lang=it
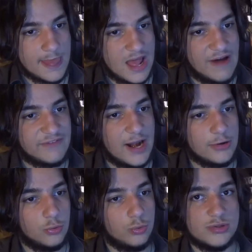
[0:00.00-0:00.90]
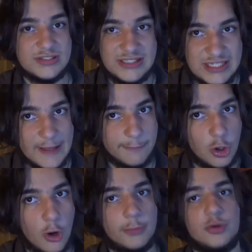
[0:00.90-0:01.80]
avranno uno stile
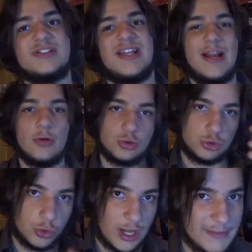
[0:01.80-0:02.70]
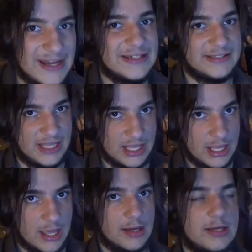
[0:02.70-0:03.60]
proprio e saranno solamente
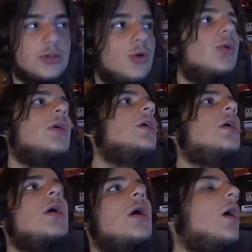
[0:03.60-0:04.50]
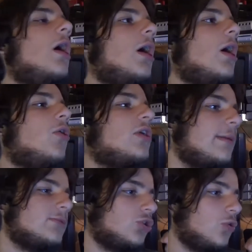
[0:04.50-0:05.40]
retro Uh, ora
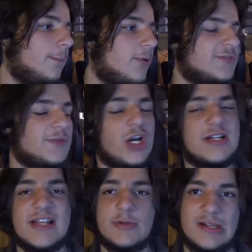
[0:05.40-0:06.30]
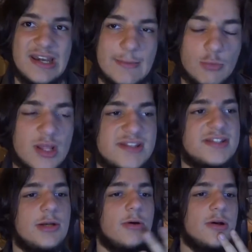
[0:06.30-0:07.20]
mi sono un po' specializzato
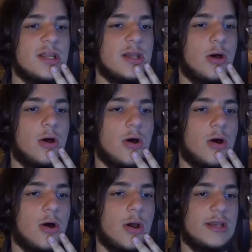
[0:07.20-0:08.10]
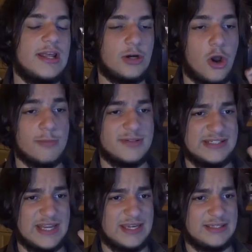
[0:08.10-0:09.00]
nell'emulazione, ho le ROM
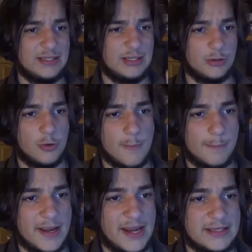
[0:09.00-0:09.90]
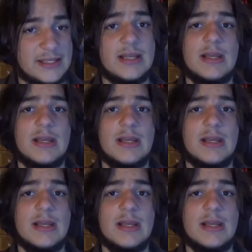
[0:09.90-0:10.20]
set eh, completi